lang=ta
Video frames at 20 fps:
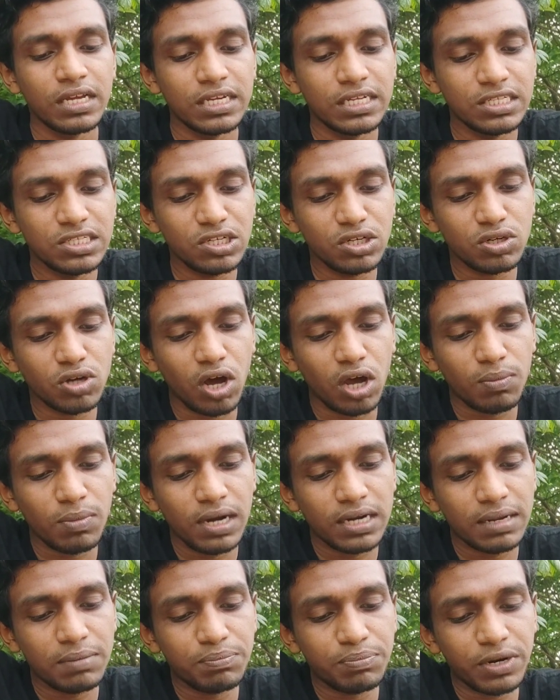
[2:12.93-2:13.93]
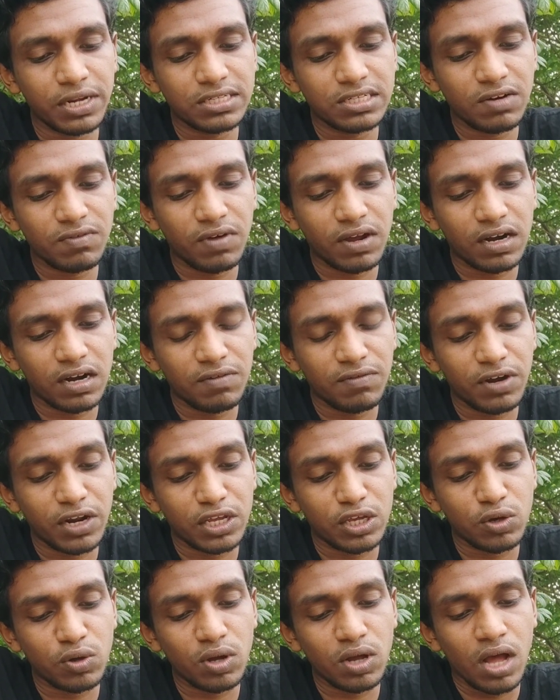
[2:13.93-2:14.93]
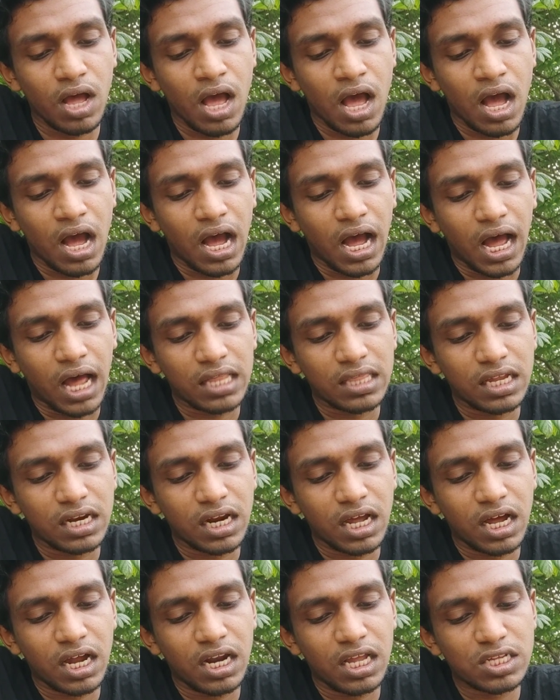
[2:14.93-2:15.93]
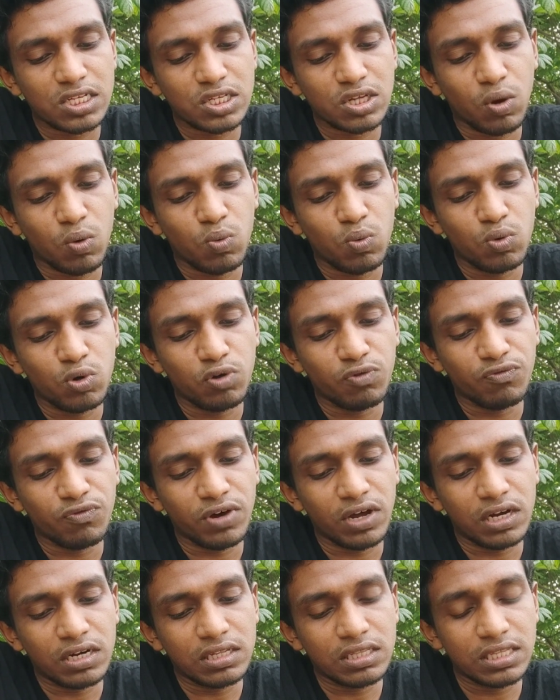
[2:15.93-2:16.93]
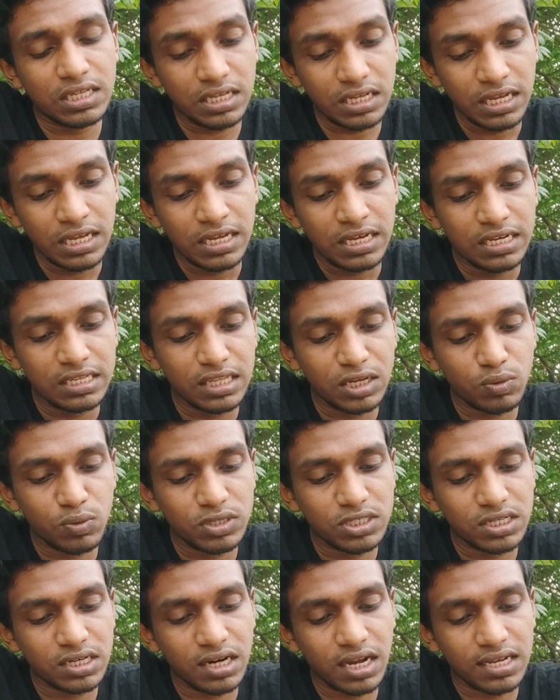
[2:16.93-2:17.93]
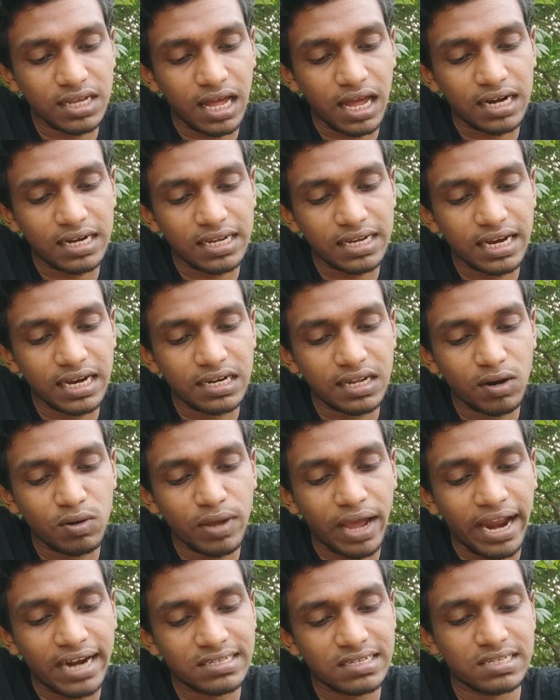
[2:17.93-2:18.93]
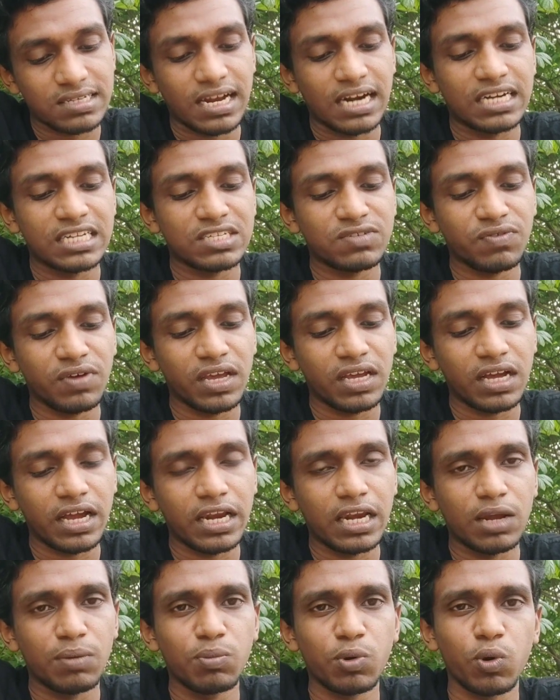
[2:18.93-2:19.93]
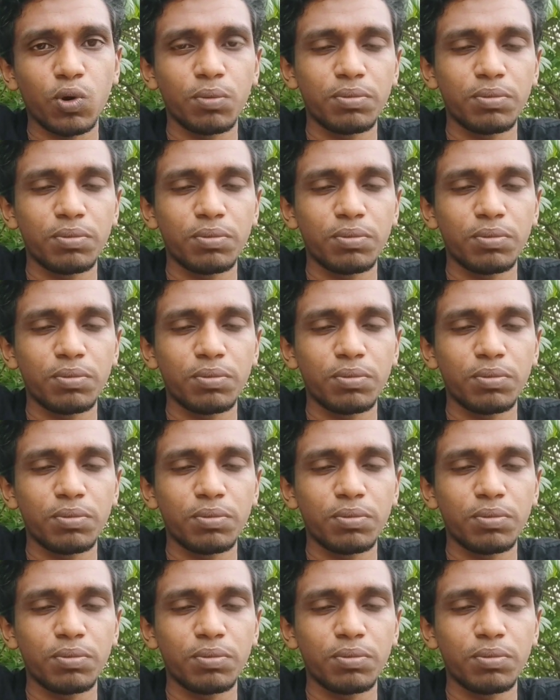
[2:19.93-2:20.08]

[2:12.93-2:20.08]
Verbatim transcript: இன்ஜின் நார்மல் டெம்பரேச்சர் வர்ற வரைக்கும் அதனால் சவுண்டு வருது இந்த கொஷின் நான் யார்கிட்ட கேட்டாலும் ஆன்சர் சாட்டிஸ்ஃபைங்காக இல்லை ப்ரோ